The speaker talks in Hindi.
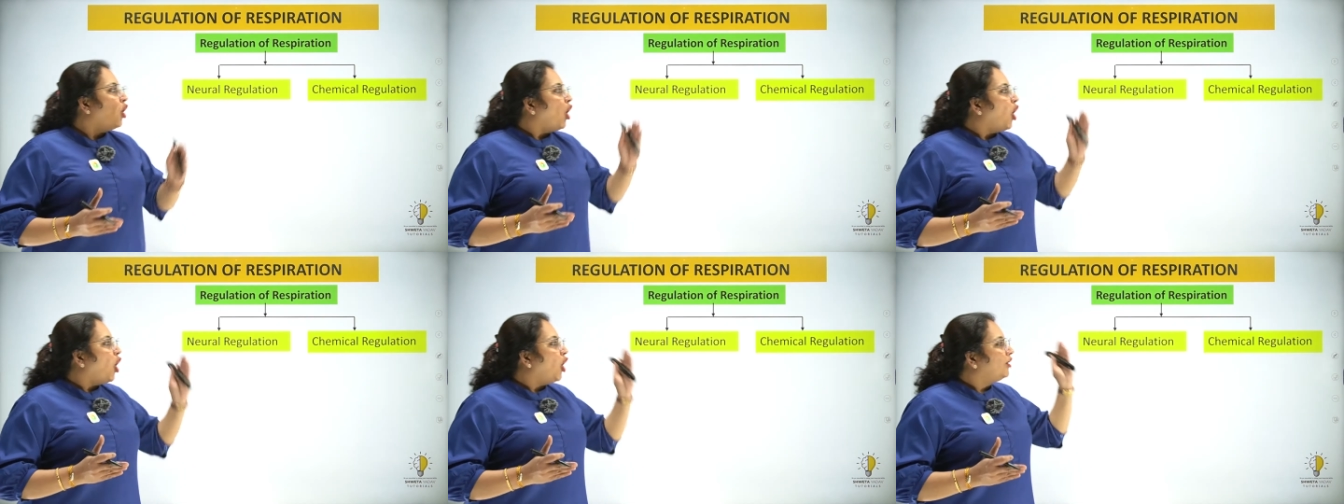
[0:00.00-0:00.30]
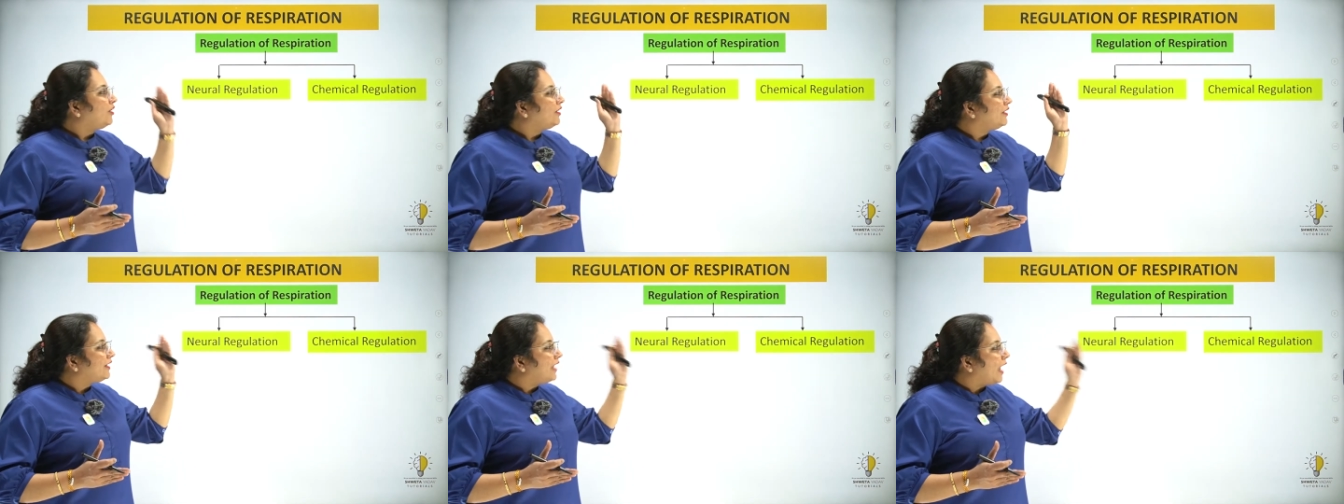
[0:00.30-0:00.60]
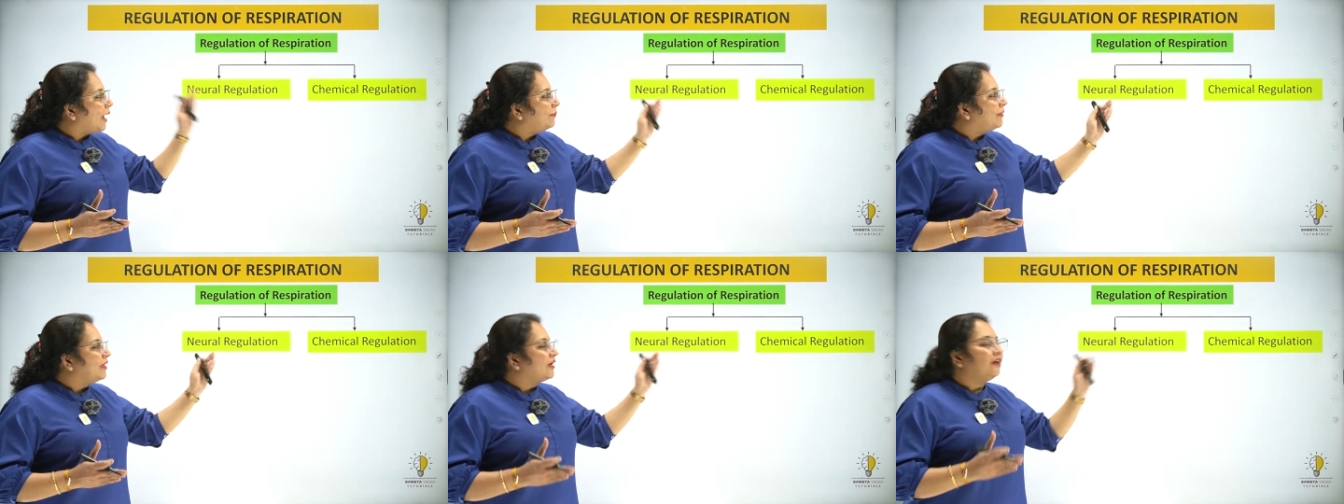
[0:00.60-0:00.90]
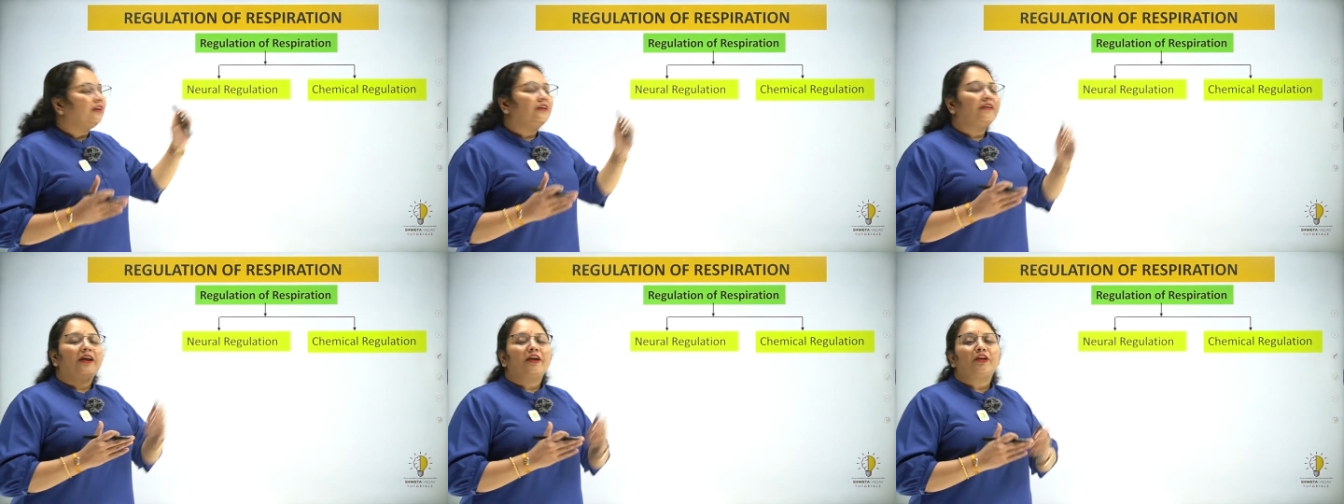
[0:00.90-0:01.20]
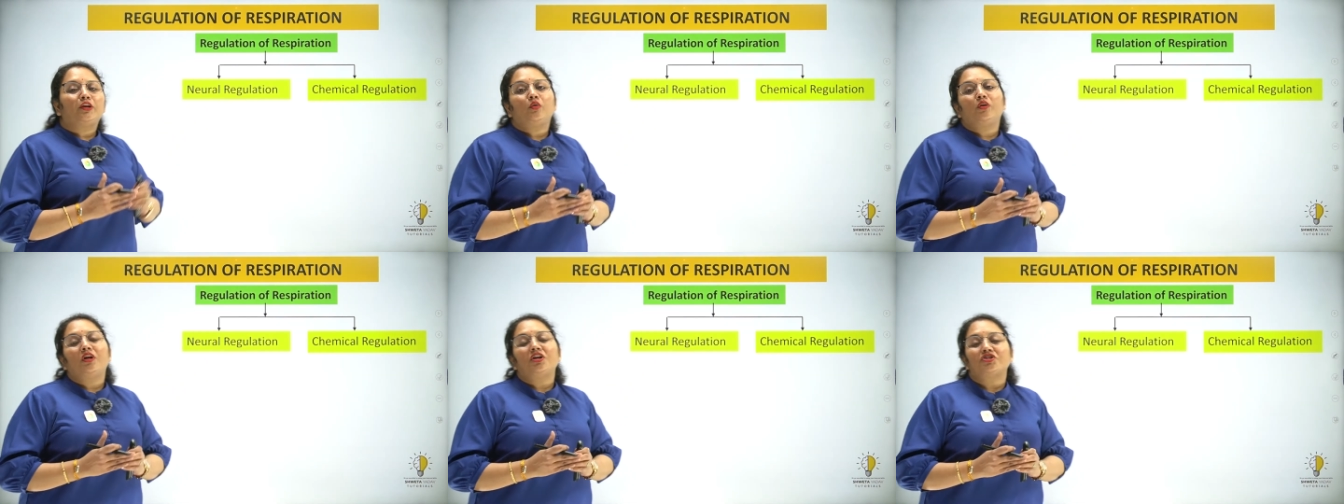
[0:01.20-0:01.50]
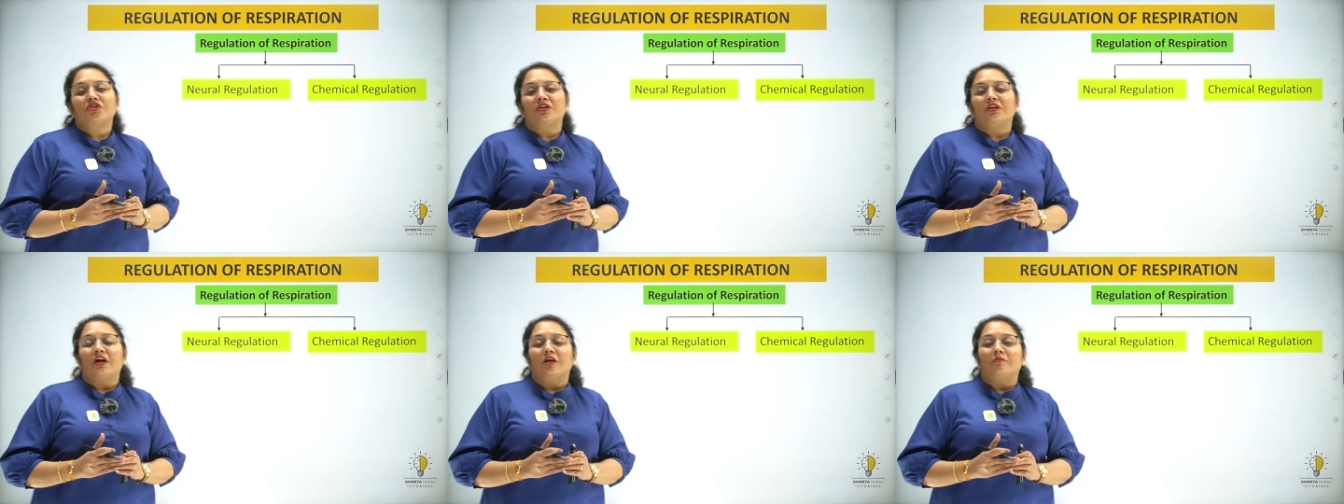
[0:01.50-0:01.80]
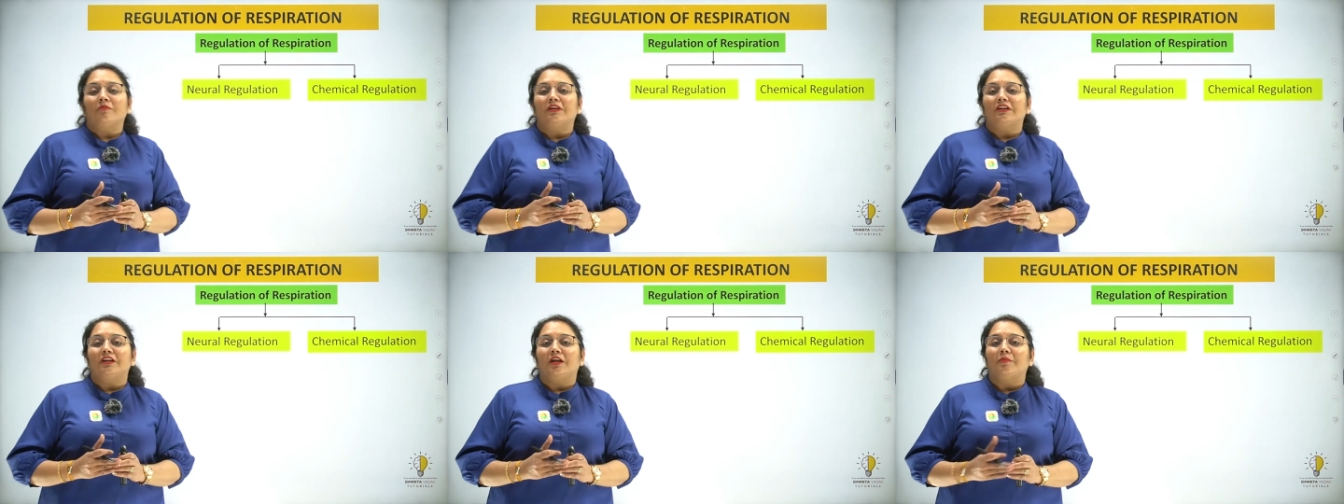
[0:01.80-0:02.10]
और केमिकल रेगुलेशन का
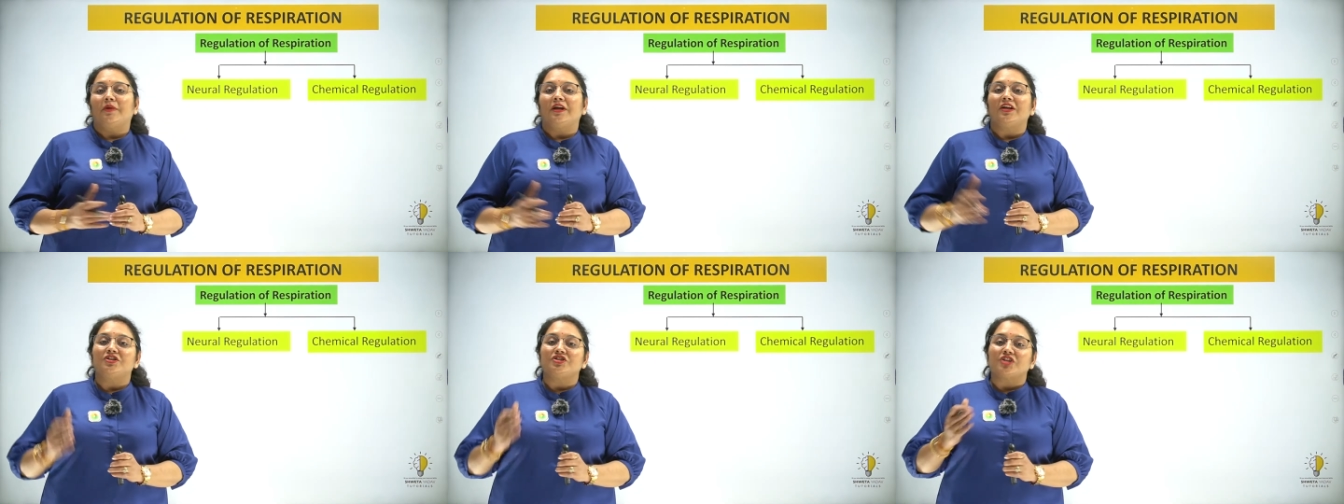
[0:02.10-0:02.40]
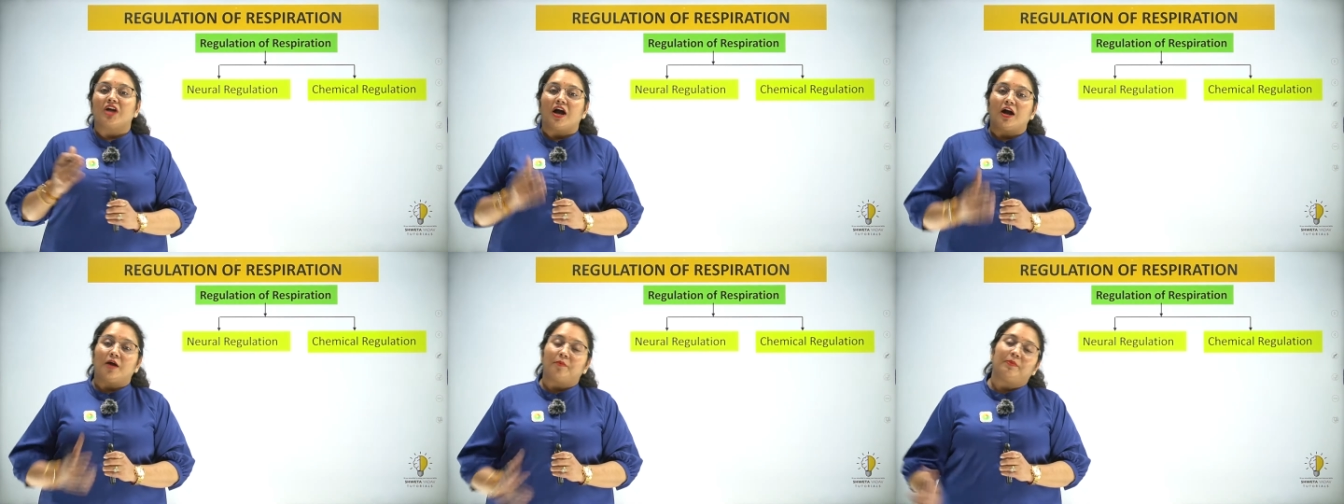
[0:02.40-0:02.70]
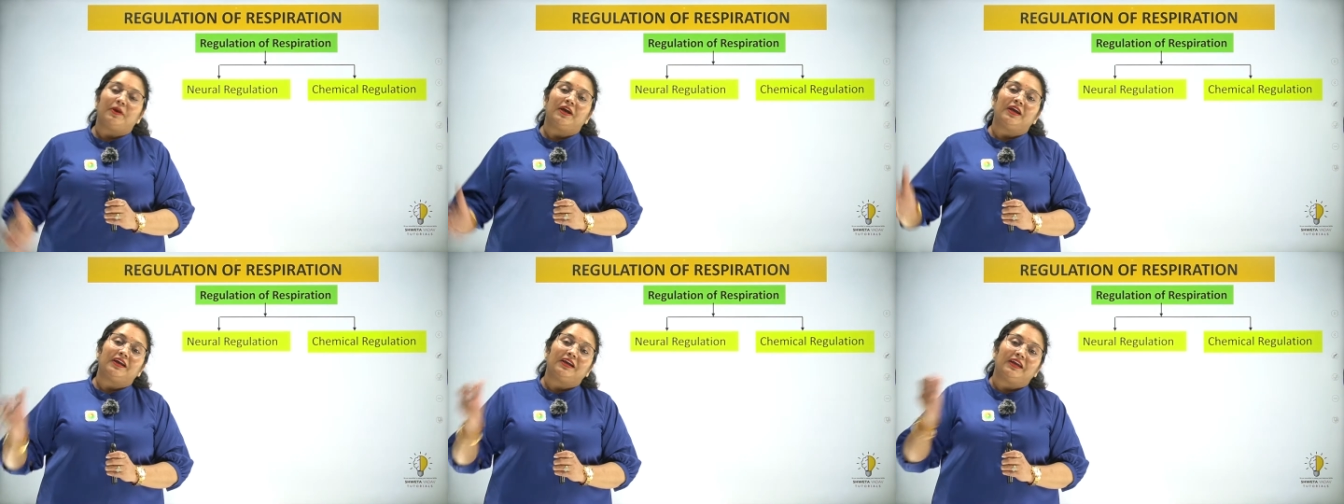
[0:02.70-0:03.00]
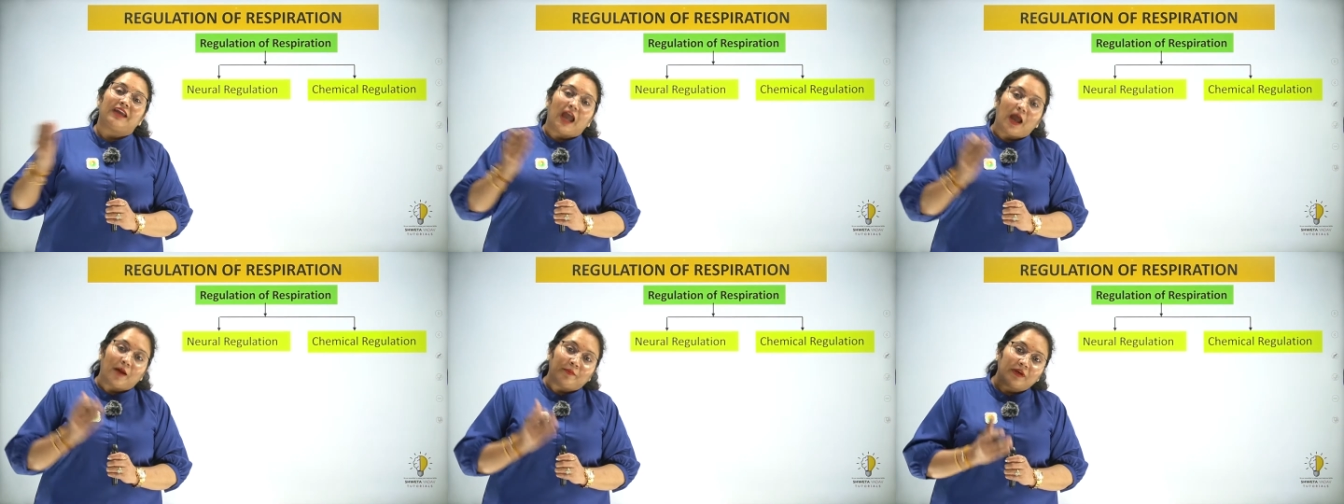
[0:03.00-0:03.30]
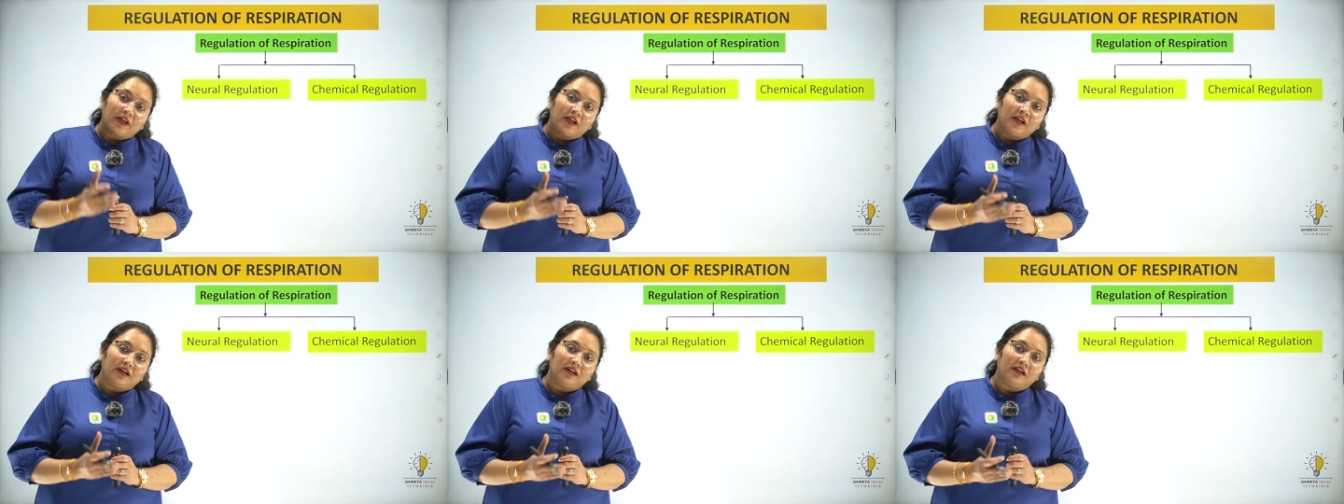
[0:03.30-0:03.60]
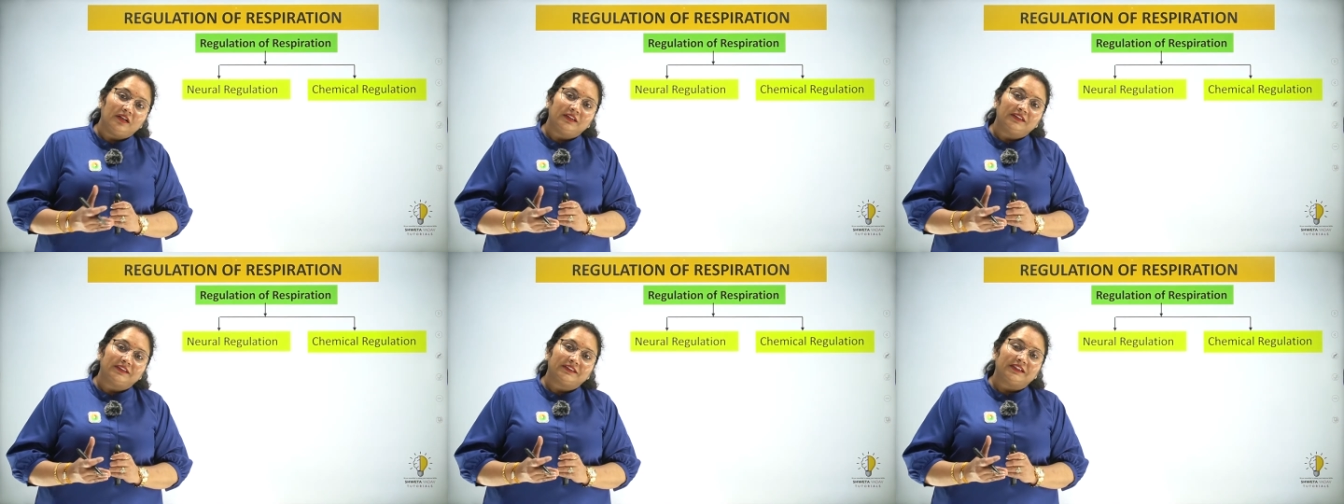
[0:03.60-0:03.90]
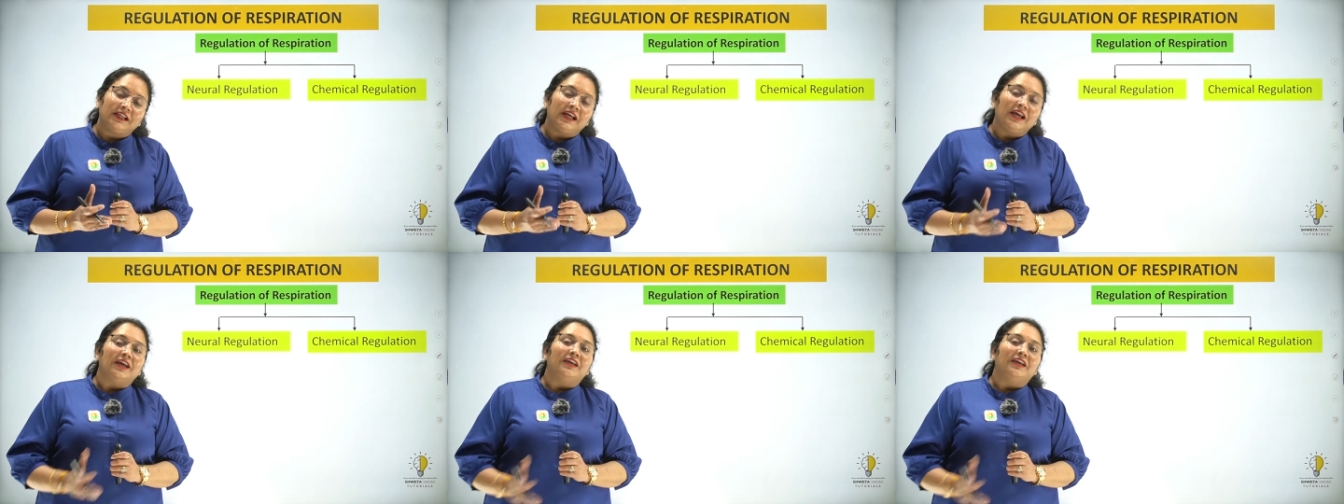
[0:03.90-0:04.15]
मतलब है जहाँ पे केमिकल्स